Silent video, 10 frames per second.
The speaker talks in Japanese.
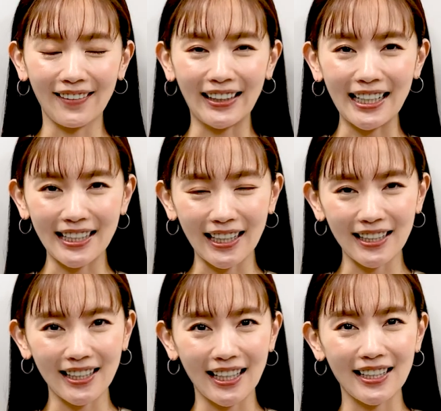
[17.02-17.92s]
私
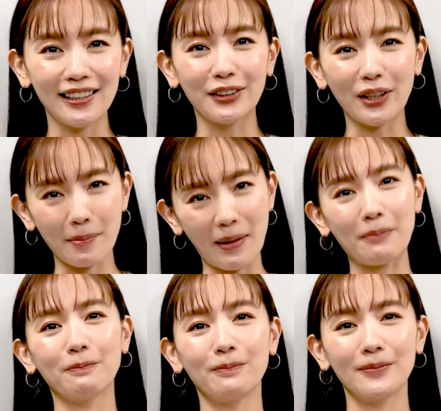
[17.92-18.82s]
が出演する
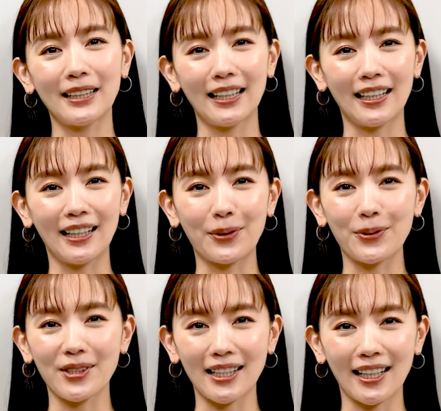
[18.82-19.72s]
ドラマ「ただ離
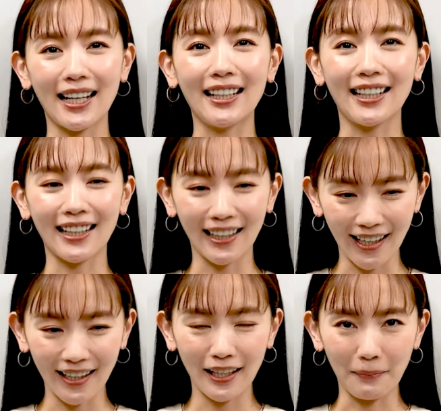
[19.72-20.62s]
婚してないだ
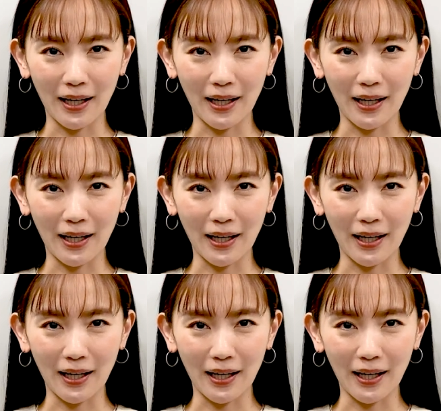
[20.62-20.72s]
け」が